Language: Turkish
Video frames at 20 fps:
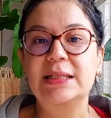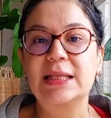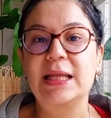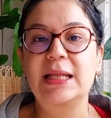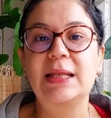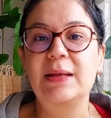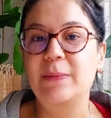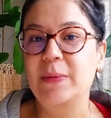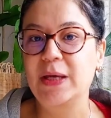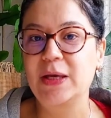
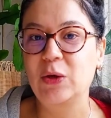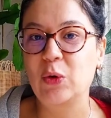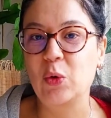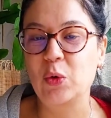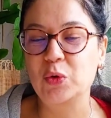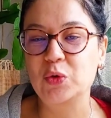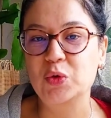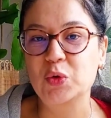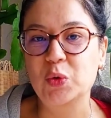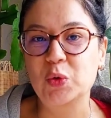ne demek?
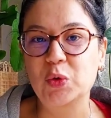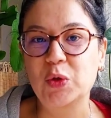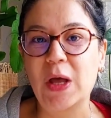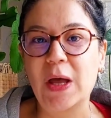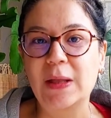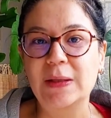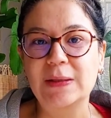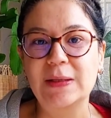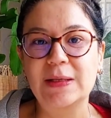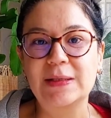Önce onu
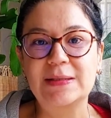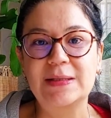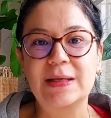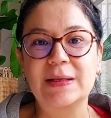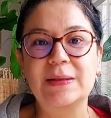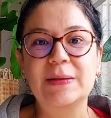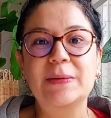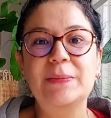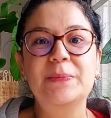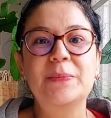
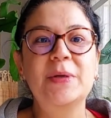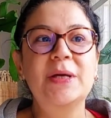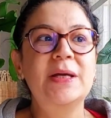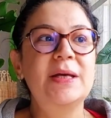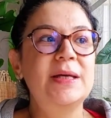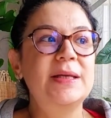anlatalım.